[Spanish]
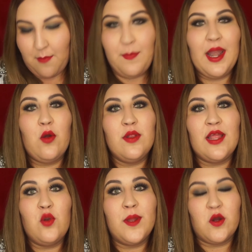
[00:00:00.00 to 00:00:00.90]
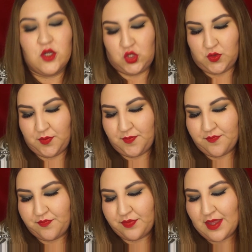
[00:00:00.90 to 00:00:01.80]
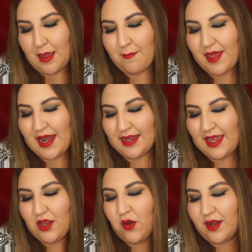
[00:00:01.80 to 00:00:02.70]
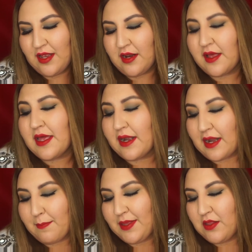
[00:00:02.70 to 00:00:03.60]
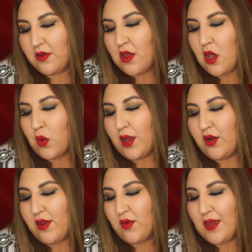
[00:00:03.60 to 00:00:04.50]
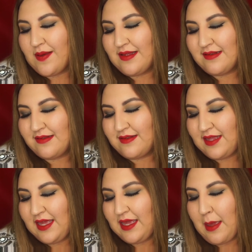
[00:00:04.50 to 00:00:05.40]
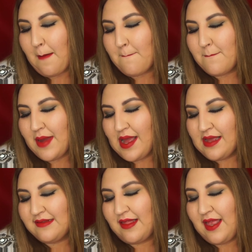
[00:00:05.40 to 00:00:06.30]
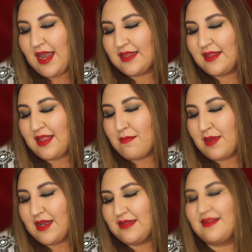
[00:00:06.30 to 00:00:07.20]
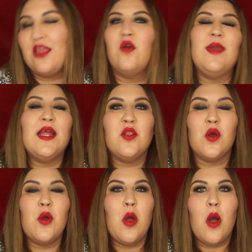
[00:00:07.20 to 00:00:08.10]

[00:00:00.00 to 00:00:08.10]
Pregunta número 8. ¿Para qué correr rápido cuando llueve si más adelante también está lloviendo?